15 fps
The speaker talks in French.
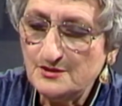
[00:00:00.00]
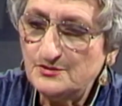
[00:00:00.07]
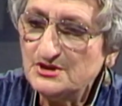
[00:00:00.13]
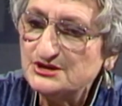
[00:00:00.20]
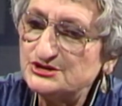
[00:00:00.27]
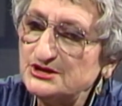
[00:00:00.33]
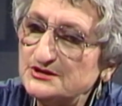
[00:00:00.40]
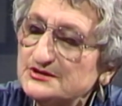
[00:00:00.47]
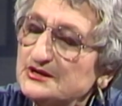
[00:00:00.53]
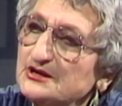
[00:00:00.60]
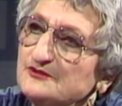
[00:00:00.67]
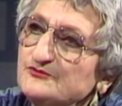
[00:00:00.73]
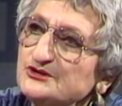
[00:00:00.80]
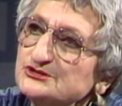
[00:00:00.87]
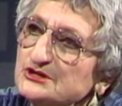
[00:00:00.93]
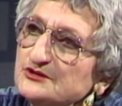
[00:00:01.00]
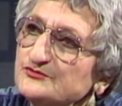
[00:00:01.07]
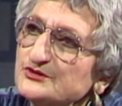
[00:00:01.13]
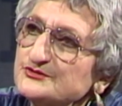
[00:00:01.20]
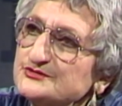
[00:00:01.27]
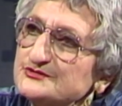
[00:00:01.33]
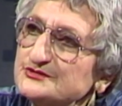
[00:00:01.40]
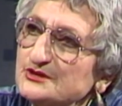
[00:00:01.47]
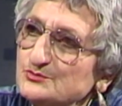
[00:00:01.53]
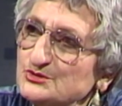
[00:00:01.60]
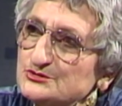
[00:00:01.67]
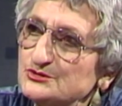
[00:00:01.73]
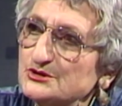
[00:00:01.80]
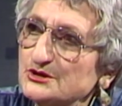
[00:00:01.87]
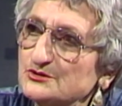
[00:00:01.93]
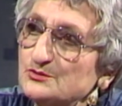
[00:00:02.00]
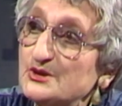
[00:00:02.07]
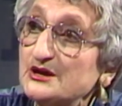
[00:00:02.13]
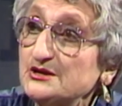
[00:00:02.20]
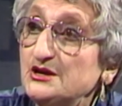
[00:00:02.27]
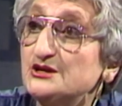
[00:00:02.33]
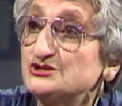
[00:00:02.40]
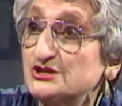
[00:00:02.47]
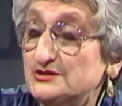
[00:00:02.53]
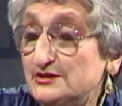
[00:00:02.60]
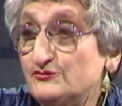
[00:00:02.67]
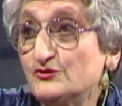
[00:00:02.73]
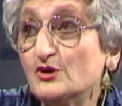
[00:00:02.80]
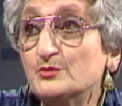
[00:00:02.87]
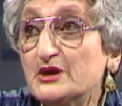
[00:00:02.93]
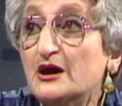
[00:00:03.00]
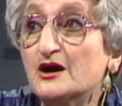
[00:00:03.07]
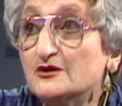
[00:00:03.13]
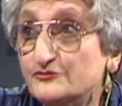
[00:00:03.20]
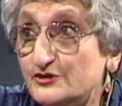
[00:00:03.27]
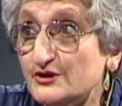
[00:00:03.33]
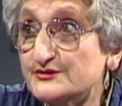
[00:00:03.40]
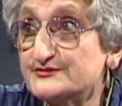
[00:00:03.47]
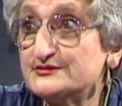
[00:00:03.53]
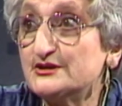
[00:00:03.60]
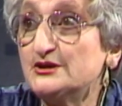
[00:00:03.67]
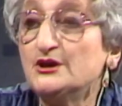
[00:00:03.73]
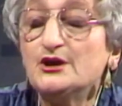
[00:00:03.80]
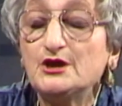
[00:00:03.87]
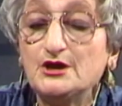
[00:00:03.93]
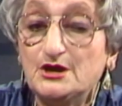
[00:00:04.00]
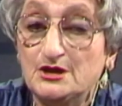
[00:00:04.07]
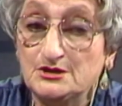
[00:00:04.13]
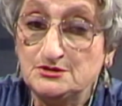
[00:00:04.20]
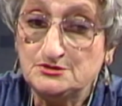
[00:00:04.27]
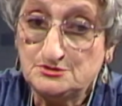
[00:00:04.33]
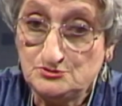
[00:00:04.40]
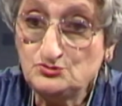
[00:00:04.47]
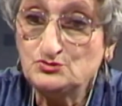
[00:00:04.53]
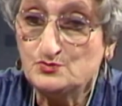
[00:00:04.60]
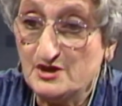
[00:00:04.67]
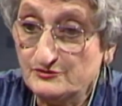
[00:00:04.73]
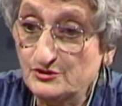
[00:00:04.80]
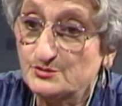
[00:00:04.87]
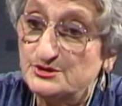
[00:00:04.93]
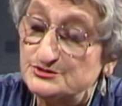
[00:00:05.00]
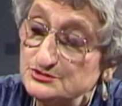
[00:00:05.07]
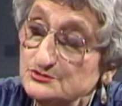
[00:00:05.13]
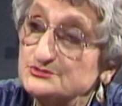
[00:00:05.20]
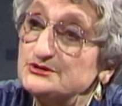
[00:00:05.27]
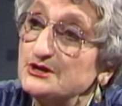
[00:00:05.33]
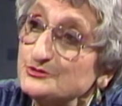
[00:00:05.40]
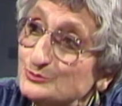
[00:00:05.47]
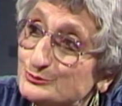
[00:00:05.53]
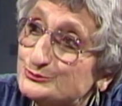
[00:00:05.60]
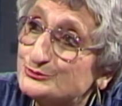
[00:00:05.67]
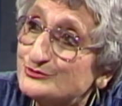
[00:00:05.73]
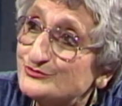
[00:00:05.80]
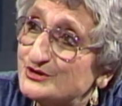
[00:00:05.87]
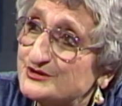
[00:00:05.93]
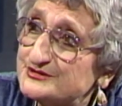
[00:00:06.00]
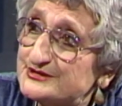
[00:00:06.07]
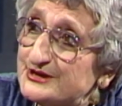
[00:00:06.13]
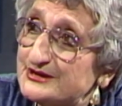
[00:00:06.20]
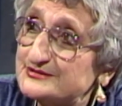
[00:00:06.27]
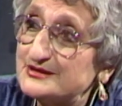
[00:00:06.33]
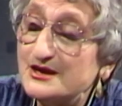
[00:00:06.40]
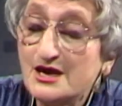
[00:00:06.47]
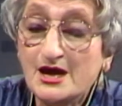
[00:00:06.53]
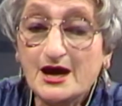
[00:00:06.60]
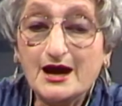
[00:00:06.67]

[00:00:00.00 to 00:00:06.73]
mais j'ai été élevée chez les franciscaines missionnaires de Marie et j'ai été formée en français et toute ma formation, c'est la culture française.